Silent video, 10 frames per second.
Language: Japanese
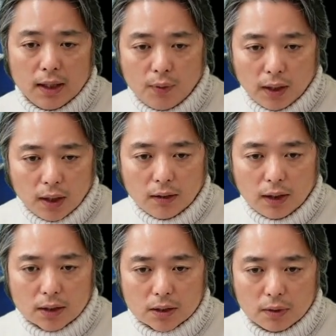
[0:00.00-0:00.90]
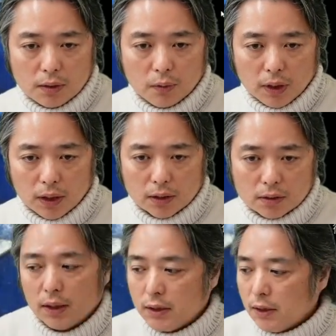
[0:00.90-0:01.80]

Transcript: 分かったらその後に、神経、